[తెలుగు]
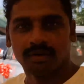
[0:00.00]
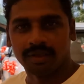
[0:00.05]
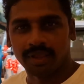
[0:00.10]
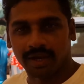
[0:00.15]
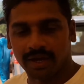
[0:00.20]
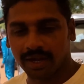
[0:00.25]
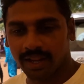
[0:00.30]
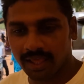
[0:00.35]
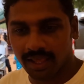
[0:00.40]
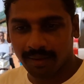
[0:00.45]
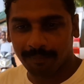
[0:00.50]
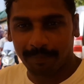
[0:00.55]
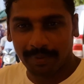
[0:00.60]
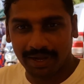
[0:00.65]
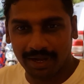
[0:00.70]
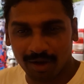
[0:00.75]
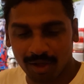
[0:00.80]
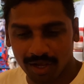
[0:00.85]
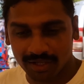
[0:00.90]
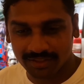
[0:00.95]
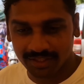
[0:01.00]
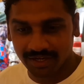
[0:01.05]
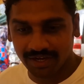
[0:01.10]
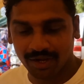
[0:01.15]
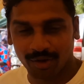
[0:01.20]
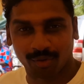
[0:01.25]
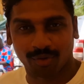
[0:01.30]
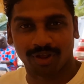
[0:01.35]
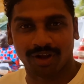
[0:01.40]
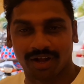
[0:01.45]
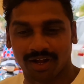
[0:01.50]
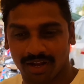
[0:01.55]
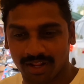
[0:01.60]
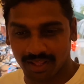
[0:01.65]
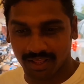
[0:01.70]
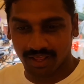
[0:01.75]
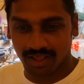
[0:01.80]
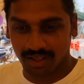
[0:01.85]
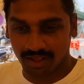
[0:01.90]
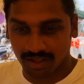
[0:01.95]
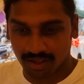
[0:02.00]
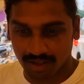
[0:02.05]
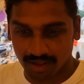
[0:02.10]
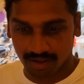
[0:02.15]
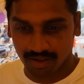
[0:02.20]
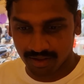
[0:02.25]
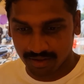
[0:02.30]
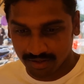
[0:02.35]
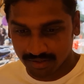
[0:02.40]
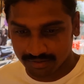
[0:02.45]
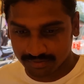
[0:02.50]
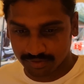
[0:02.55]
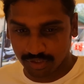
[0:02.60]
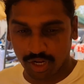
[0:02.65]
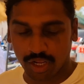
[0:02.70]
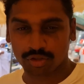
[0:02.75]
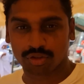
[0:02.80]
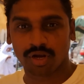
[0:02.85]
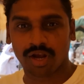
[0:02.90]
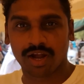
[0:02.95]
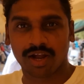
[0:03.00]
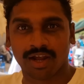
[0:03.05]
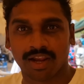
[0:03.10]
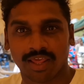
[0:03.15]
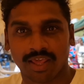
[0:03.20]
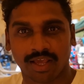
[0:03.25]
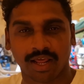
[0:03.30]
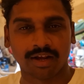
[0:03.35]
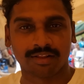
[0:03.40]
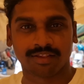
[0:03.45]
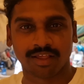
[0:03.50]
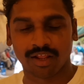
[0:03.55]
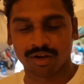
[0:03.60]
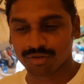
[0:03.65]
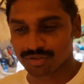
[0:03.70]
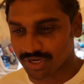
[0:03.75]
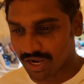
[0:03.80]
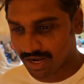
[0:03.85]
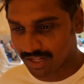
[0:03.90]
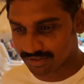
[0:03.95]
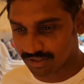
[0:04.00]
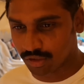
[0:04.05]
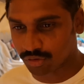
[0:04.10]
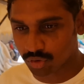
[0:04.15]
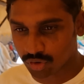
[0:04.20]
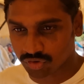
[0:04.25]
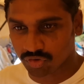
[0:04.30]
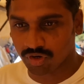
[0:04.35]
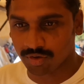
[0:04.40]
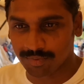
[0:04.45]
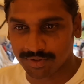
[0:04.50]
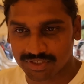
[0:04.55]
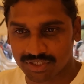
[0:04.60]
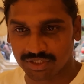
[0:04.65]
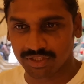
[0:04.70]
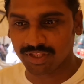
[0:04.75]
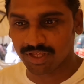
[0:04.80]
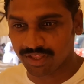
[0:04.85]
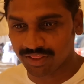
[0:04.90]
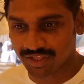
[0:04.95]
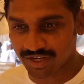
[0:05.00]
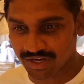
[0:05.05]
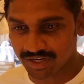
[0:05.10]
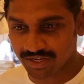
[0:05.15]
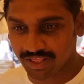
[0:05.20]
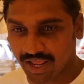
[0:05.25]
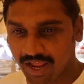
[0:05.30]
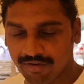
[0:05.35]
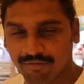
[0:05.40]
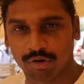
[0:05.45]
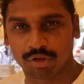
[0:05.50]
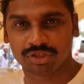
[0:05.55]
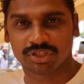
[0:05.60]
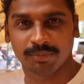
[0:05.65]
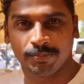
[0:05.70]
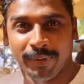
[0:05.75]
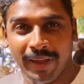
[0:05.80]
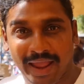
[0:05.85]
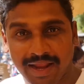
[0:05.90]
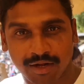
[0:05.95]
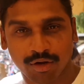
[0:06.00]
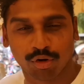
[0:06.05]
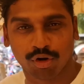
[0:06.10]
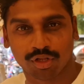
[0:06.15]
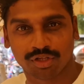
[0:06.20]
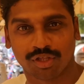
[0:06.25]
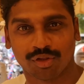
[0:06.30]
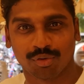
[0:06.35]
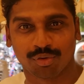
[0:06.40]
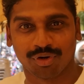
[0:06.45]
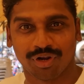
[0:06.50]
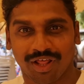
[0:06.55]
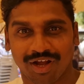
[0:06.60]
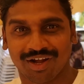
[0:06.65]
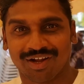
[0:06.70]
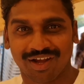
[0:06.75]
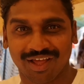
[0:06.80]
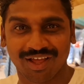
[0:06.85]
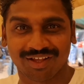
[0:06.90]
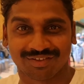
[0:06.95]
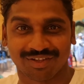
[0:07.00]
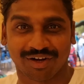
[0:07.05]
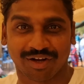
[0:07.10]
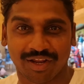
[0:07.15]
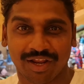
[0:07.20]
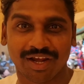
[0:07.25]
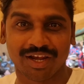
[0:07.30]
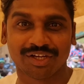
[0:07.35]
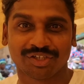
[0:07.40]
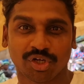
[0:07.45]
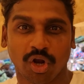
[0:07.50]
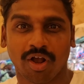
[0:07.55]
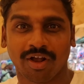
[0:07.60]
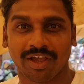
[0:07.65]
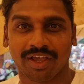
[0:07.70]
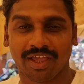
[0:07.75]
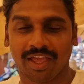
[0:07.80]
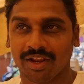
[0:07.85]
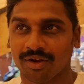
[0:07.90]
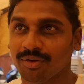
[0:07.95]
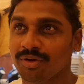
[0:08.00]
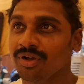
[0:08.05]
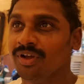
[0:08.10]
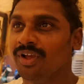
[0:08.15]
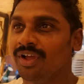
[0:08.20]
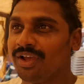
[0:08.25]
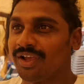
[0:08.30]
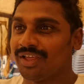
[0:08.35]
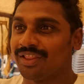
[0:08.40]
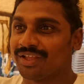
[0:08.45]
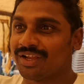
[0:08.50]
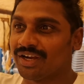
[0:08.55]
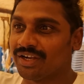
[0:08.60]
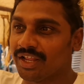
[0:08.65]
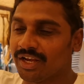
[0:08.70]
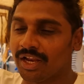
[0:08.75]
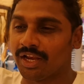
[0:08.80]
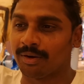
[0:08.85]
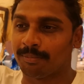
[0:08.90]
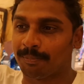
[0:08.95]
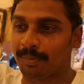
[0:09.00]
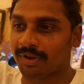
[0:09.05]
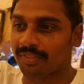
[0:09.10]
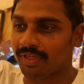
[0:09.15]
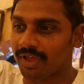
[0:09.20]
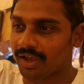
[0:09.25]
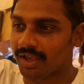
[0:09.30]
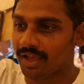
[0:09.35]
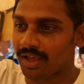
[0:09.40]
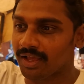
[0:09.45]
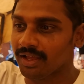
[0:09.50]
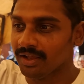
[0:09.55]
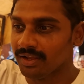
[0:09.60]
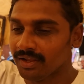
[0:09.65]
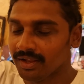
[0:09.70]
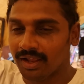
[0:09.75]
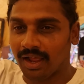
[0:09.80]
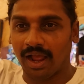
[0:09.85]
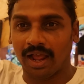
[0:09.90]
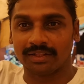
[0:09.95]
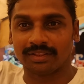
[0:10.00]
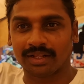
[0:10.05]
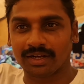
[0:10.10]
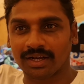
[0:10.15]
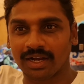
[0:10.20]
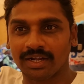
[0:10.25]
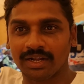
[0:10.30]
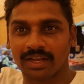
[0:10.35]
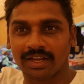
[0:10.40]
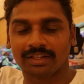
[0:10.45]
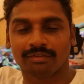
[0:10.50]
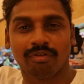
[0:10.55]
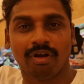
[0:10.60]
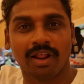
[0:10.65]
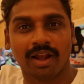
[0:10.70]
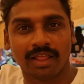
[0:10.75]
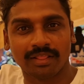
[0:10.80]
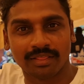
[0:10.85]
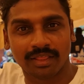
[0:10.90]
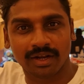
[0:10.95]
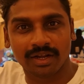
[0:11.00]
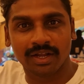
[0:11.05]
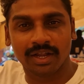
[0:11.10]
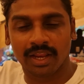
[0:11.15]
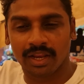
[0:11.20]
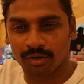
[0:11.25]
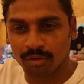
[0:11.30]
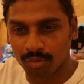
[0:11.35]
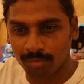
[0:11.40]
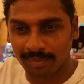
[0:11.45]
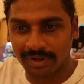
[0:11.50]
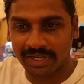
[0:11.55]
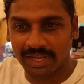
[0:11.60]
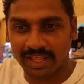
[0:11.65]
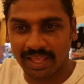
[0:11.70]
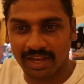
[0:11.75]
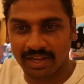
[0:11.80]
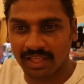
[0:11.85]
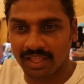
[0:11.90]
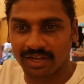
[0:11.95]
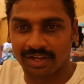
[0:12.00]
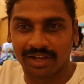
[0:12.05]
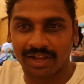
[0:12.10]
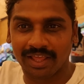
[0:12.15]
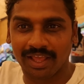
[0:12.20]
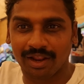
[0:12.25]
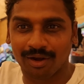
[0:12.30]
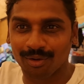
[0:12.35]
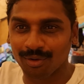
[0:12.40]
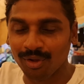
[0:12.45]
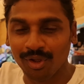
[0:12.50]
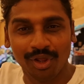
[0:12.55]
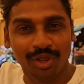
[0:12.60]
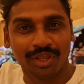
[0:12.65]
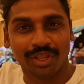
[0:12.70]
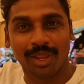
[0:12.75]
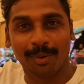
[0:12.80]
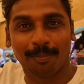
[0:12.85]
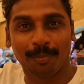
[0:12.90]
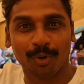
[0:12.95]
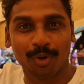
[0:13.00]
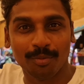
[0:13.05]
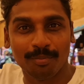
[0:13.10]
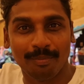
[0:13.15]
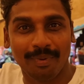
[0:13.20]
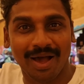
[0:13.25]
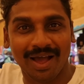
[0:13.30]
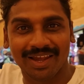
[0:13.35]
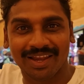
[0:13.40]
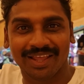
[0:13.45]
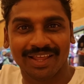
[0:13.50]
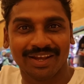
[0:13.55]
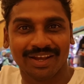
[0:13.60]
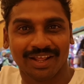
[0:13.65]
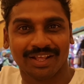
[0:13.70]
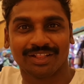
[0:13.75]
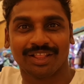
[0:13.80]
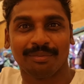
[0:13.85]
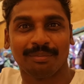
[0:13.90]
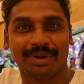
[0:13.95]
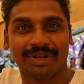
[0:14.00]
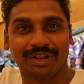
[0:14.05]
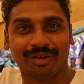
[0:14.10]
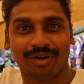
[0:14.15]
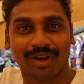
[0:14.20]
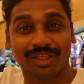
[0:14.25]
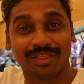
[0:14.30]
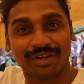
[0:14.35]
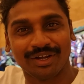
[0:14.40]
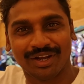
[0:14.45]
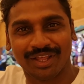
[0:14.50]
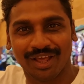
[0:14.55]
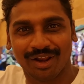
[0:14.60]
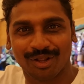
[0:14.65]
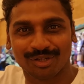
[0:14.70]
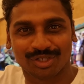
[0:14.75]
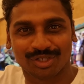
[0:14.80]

ఇక్కడే పెళ్లిలో అయితే నేను ఒక స్నేహితురాలని కలిశాను చాలా సంతోషం అనిపించింది ఎందుకంటే ఆవిడ వచ్చి బెంగళూరులో చదువుకున్నారంట అసలు రియల్లీ షాక్ అయ్యాను ఎందుకంటే నేను ఇప్పటిదాకా అదర్ కంట్రీస్ వాళ్ళందరినీ నేను మీట్ అయ్యాను కానీ ఇండియాలో ఎప్పుడు మాలియన్ అయితే మీట్ అవ్వలేదు ఇండియాలో